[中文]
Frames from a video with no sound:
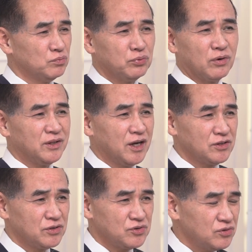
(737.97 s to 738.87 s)
不管它
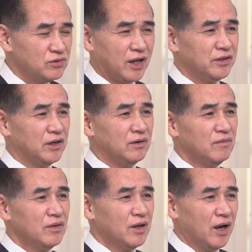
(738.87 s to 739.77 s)
是自然的，
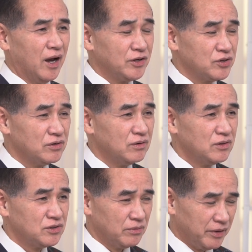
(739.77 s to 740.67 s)
还是
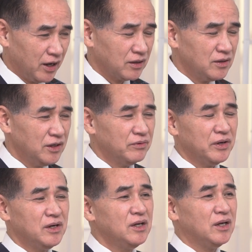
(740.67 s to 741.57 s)
怎么样，因为
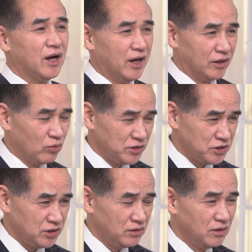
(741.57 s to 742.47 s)
利害关
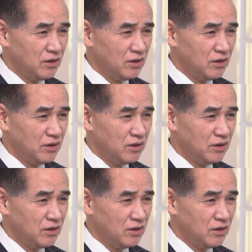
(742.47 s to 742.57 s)
系。